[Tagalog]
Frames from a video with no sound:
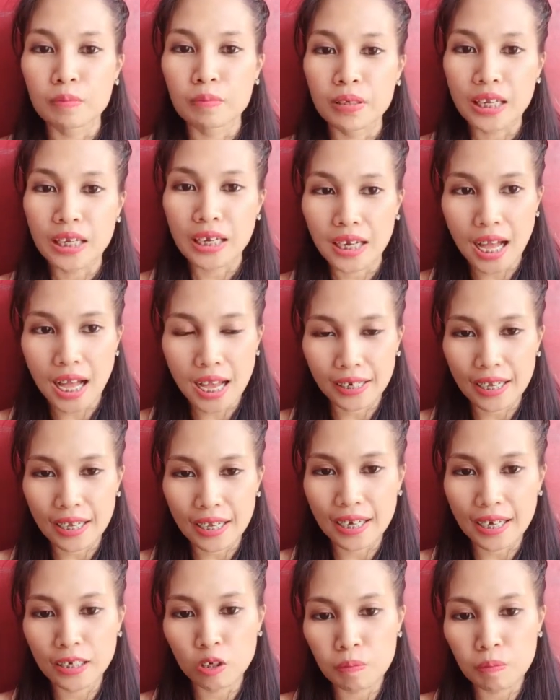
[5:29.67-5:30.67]

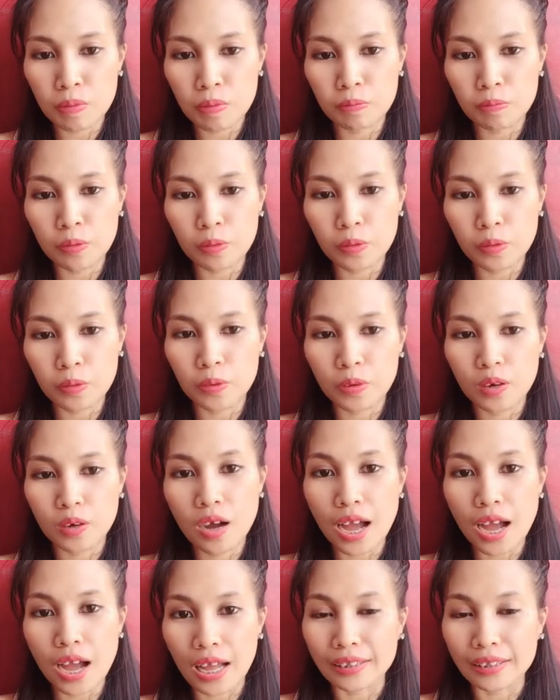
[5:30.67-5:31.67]
pinag-aaralan ko pa po
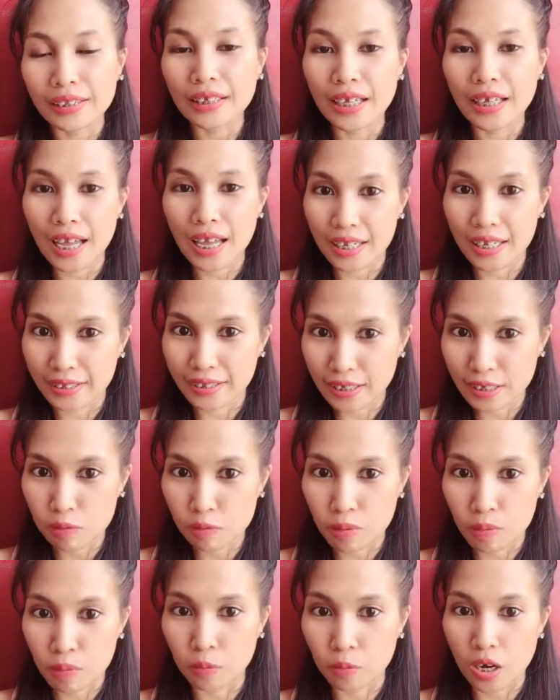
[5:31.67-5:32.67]
at
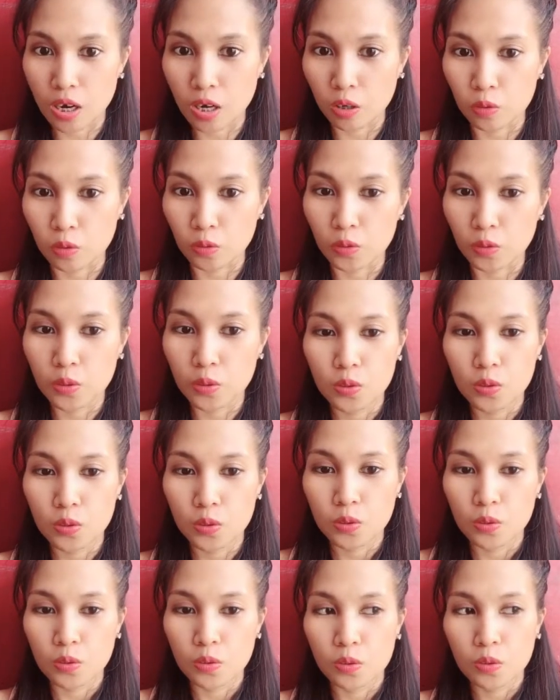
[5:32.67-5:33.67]
nag-a-adjust pa po ako
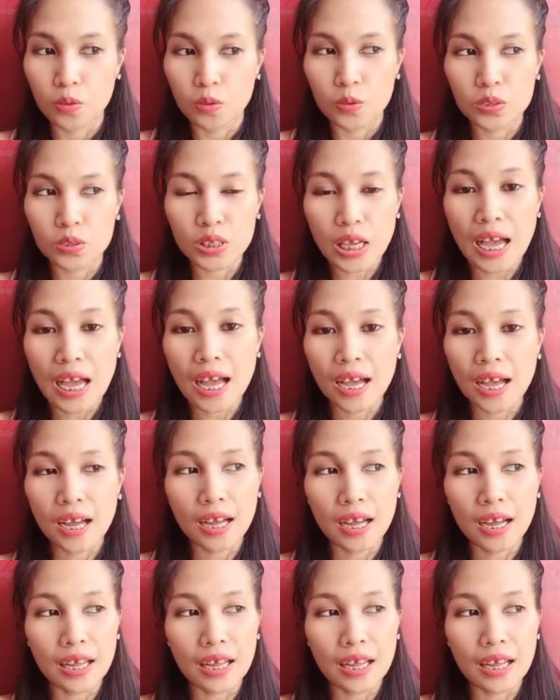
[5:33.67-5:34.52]
sa